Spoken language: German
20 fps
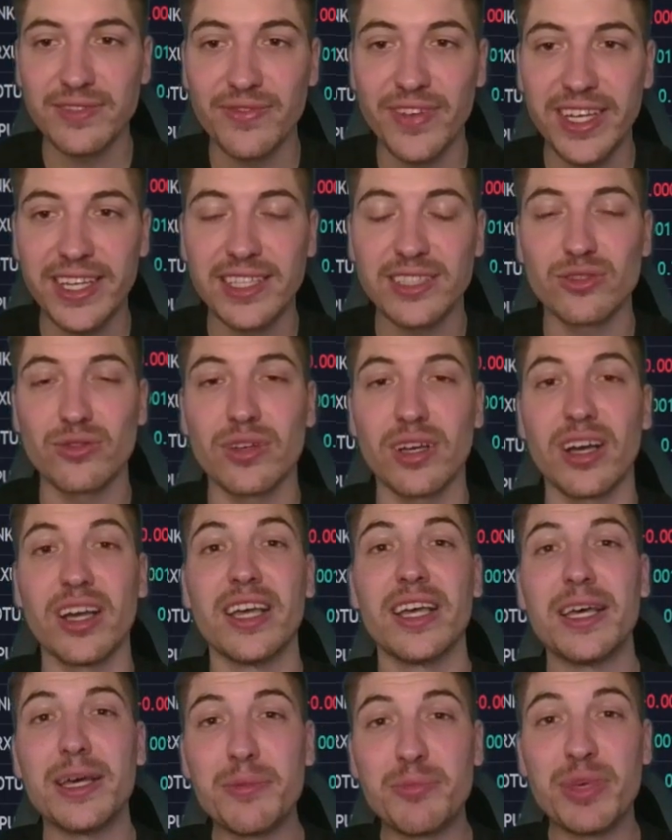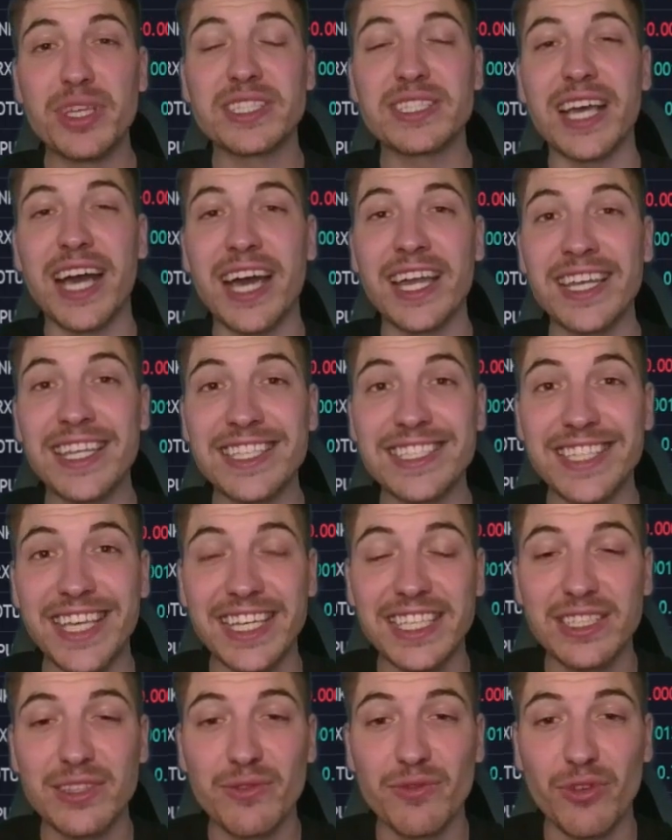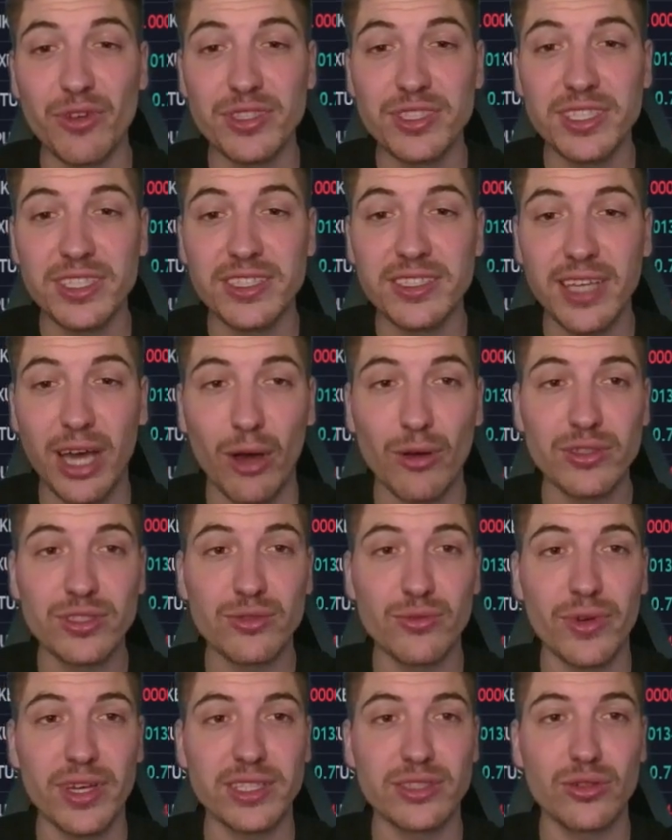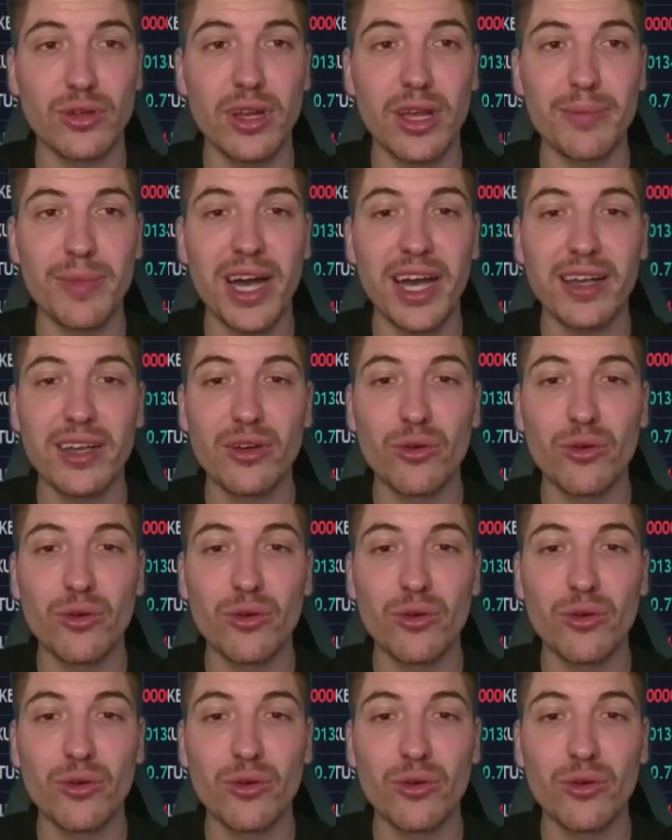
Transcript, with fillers: wenn nicht sogar bis an die 46.000 US-Dollar-Marke.